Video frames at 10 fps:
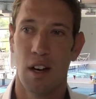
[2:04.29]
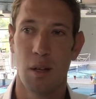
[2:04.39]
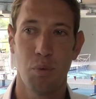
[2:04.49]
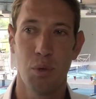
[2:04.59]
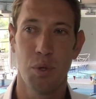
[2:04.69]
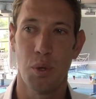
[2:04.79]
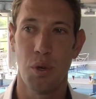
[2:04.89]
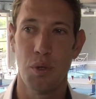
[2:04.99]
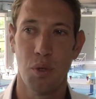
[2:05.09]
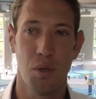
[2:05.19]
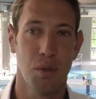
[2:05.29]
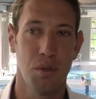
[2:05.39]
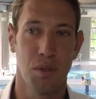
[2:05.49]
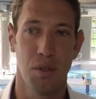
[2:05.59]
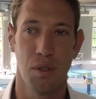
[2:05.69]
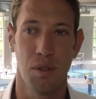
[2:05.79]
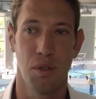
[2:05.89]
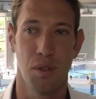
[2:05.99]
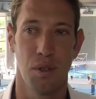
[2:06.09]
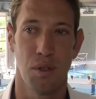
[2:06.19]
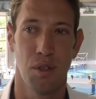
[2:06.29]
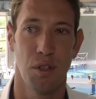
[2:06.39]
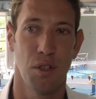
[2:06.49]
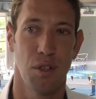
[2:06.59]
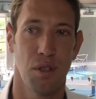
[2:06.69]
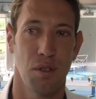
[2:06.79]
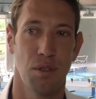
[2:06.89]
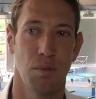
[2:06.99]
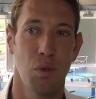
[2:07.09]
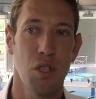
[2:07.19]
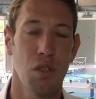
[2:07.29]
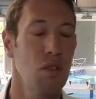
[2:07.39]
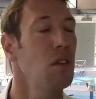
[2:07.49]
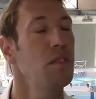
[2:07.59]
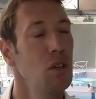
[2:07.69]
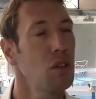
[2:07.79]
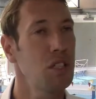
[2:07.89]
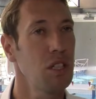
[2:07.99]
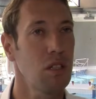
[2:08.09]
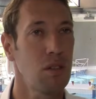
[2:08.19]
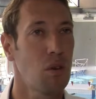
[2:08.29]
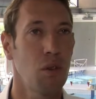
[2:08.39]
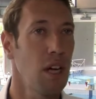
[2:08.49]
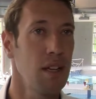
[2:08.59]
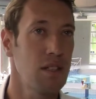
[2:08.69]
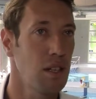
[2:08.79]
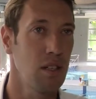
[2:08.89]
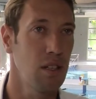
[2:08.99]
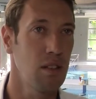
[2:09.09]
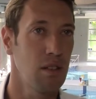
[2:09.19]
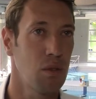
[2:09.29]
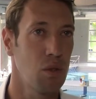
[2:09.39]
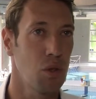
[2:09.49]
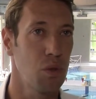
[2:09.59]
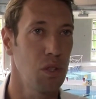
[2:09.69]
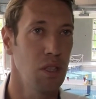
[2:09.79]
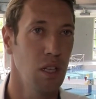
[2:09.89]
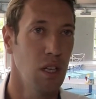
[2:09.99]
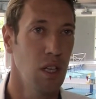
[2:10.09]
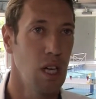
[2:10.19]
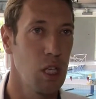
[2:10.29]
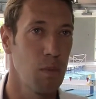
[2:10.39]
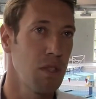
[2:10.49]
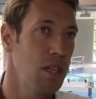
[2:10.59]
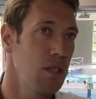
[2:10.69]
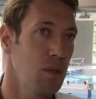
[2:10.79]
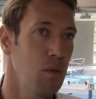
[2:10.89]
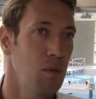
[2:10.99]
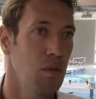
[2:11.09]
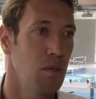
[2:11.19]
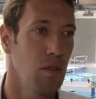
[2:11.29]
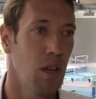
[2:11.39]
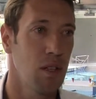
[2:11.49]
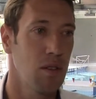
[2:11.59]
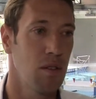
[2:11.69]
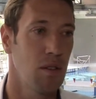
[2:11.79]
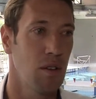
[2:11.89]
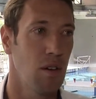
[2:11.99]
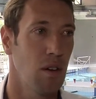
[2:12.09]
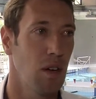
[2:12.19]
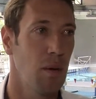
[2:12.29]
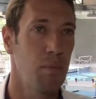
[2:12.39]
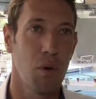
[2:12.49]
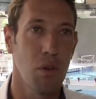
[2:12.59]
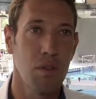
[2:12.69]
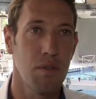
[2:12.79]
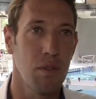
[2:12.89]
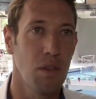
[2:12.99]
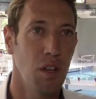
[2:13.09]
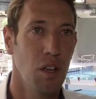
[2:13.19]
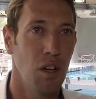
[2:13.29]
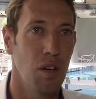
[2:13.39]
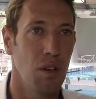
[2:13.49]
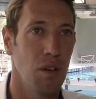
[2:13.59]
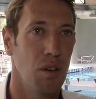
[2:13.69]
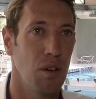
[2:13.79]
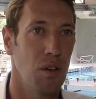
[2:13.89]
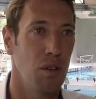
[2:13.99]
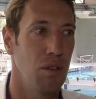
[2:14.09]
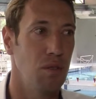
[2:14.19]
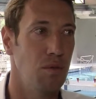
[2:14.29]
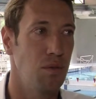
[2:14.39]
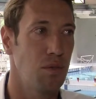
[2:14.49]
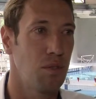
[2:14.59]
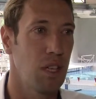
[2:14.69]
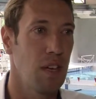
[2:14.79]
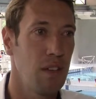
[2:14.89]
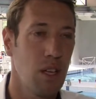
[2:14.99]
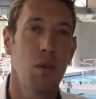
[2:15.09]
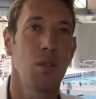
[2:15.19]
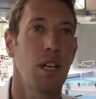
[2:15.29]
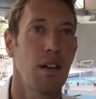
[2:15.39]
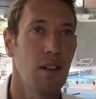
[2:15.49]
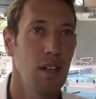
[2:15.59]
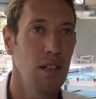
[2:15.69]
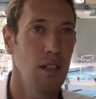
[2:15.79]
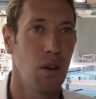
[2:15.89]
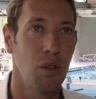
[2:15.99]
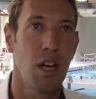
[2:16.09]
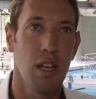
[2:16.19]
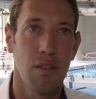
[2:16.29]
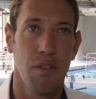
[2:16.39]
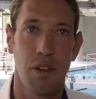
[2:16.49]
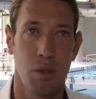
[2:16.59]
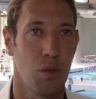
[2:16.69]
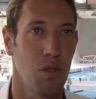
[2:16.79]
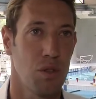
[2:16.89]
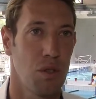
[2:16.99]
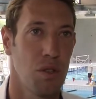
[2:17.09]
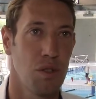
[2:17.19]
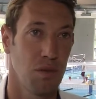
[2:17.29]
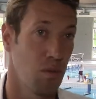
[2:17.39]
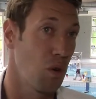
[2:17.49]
Et puis ils se rendent compte que euh, moi j'ai envie de leur dire qu'on n'a rien sans rien aujourd'hui. Et je pense être, être euh, la preuve euh, qu'avec le travail, on arrive à faire de grandes choses.